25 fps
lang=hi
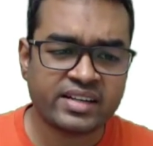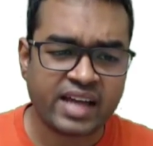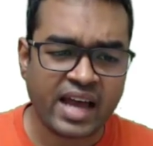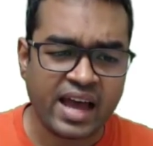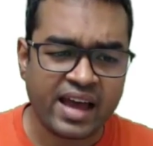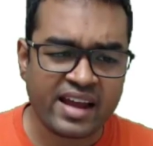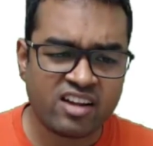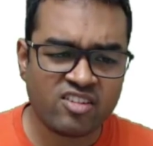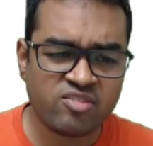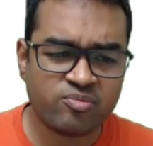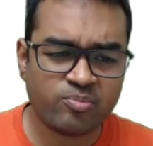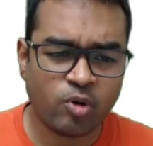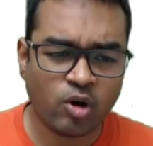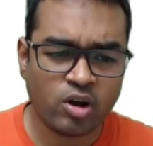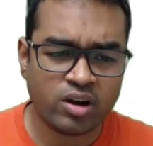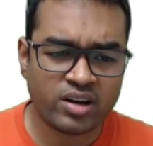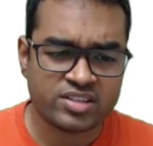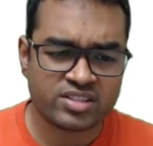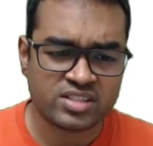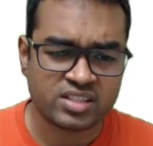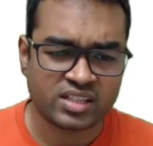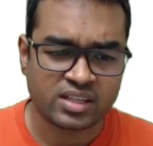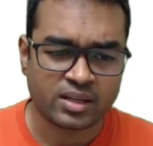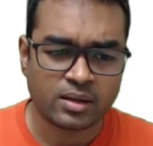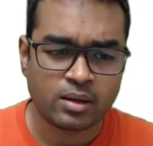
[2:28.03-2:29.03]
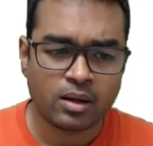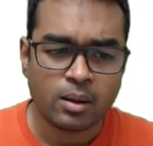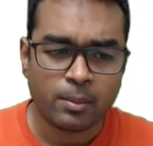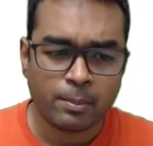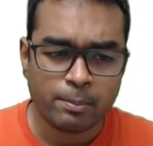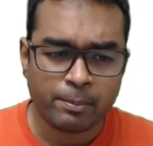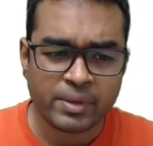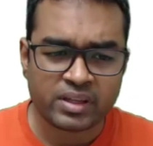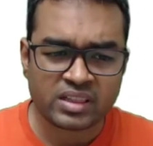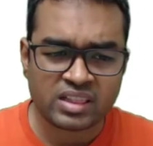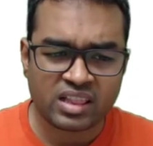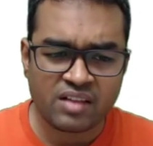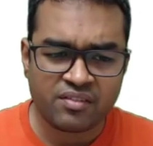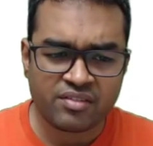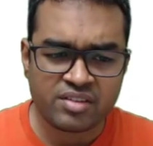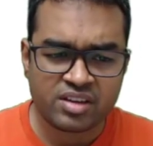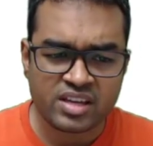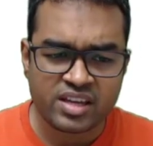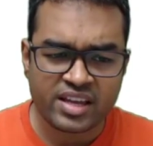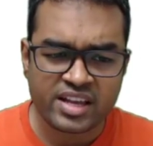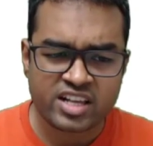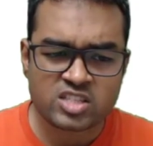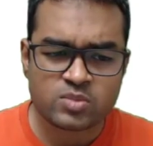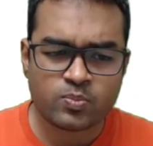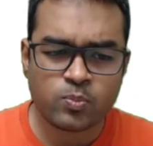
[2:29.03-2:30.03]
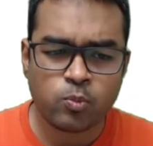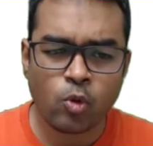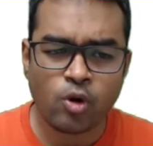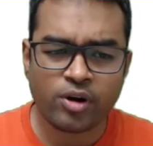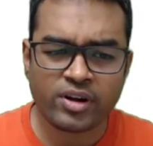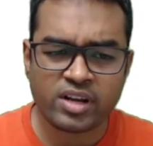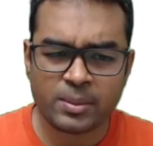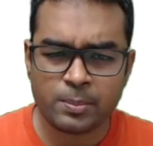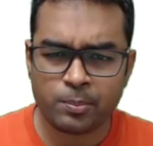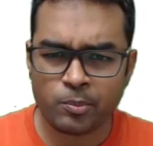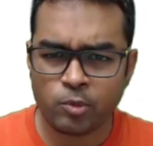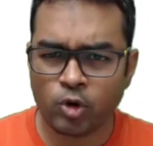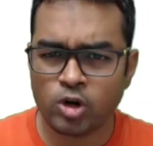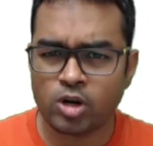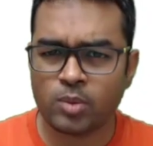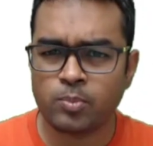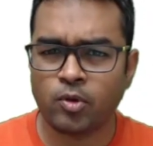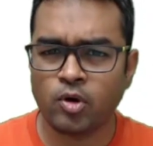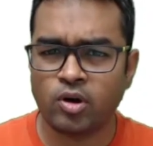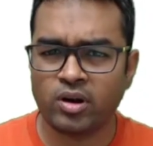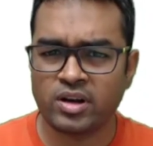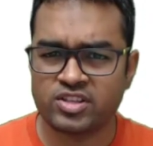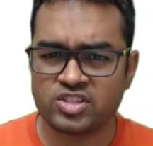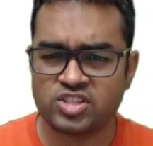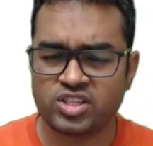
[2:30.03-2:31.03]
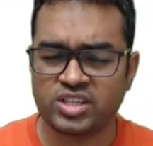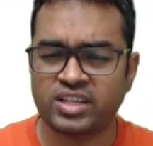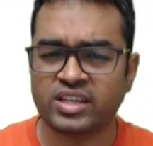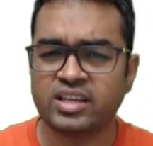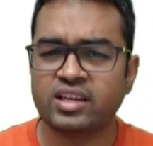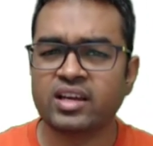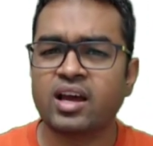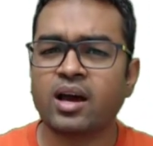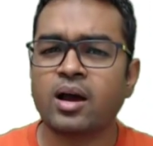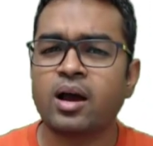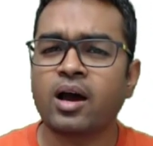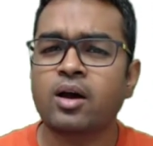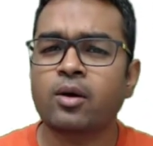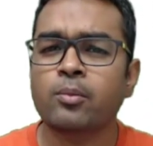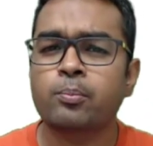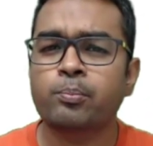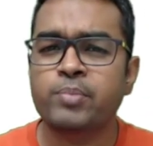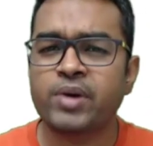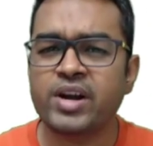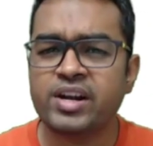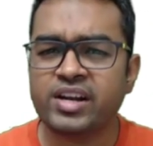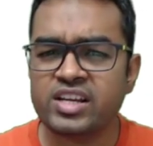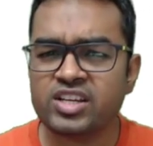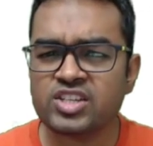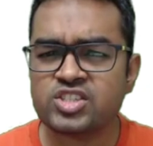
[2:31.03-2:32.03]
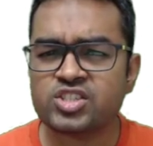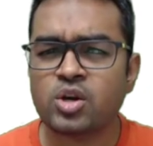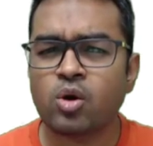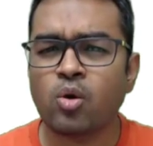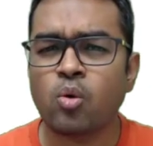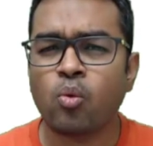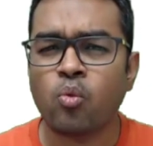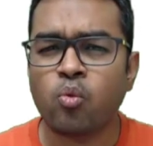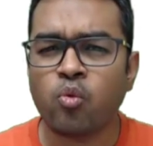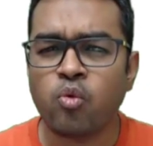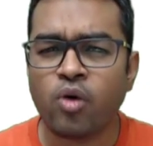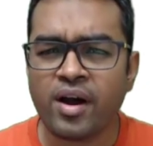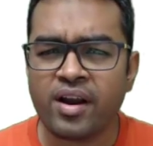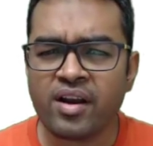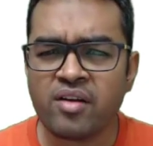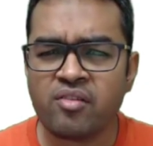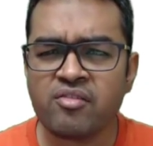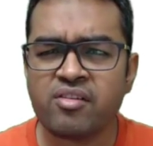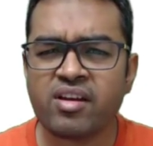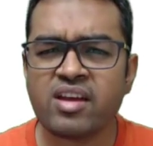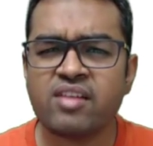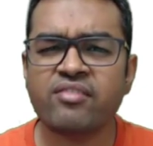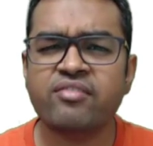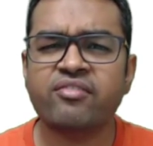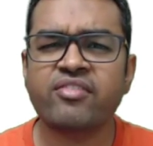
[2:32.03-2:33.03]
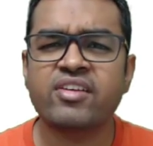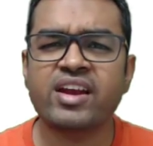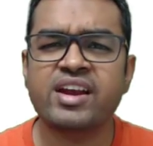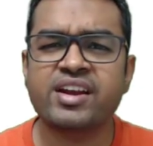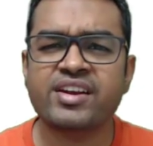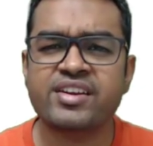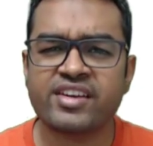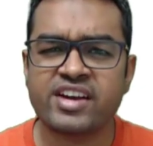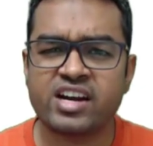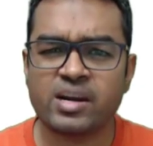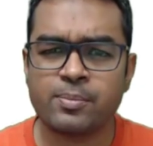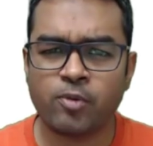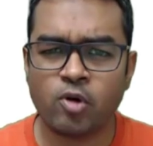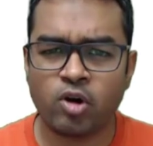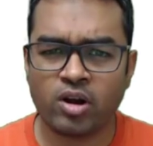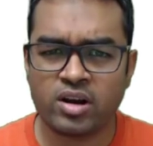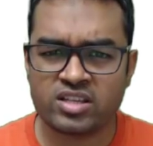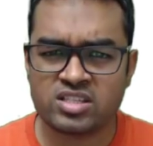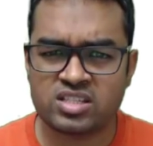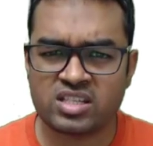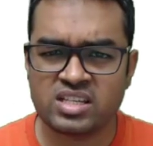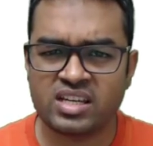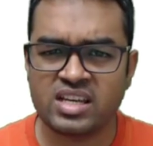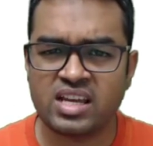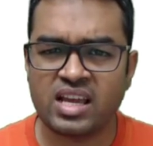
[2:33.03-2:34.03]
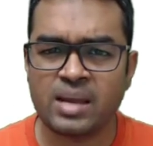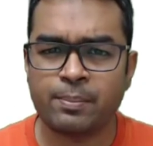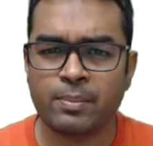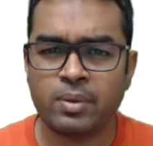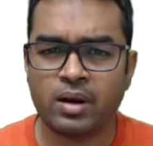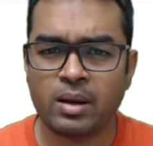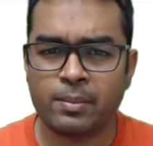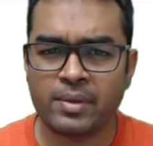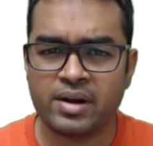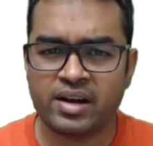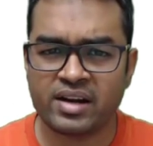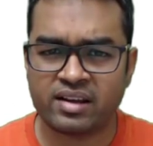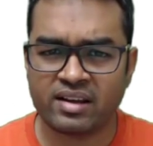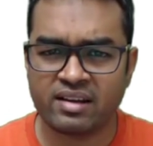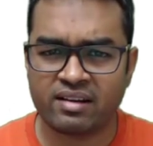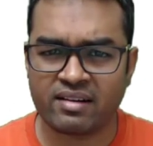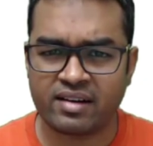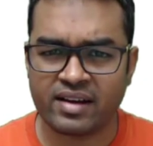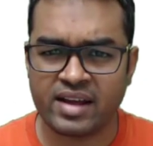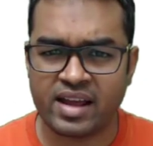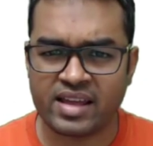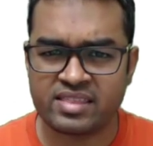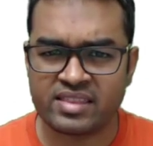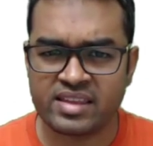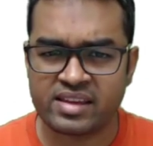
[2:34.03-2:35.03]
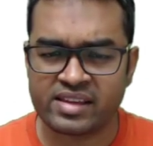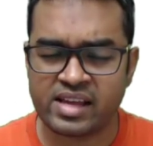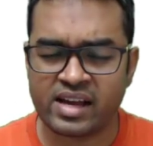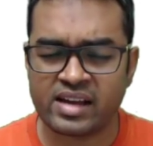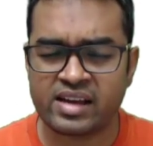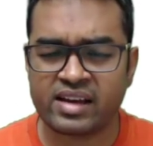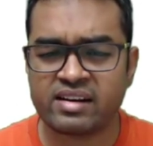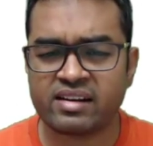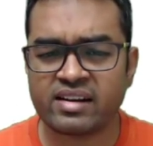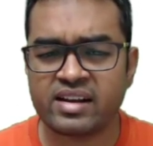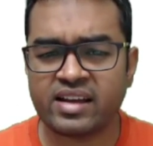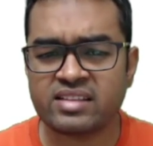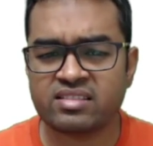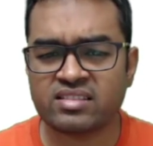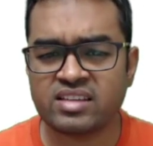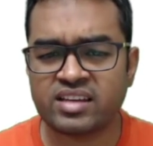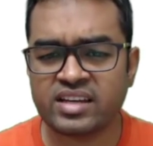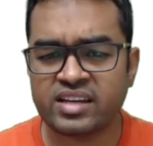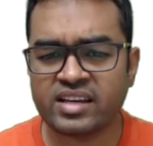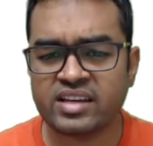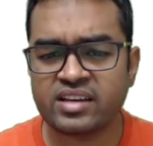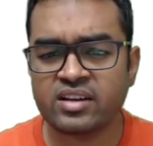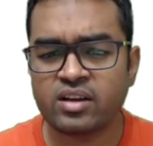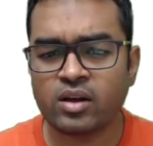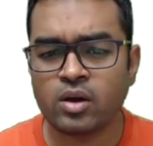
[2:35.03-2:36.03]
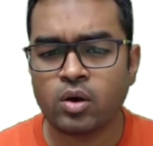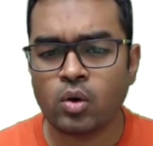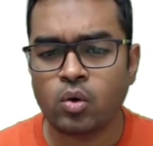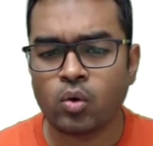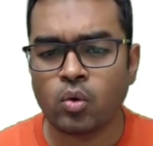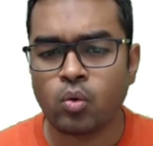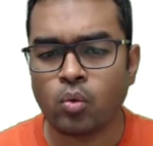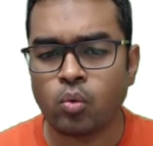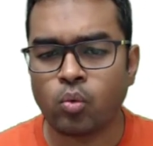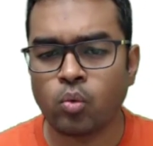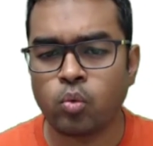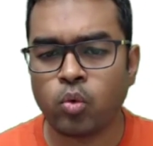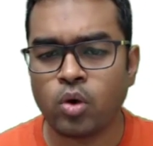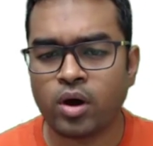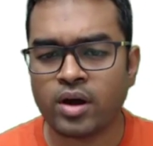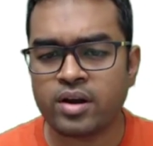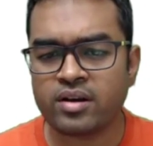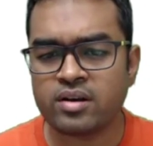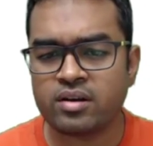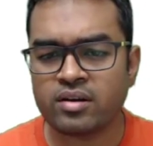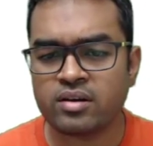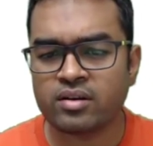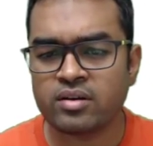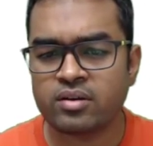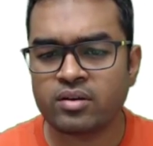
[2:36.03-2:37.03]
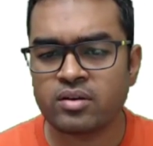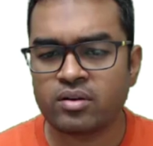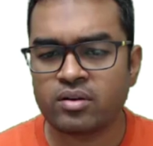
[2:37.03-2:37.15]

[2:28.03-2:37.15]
टैरिफ पॉलिसी मतलब कि एक्सपोर्ट इंपोर्ट पॉलिसी ब्रिटिश वन वे फ्री ट्रेड पॉलिसी इंप्लीमेंट कर रहे थे क्या कर रहे थे वन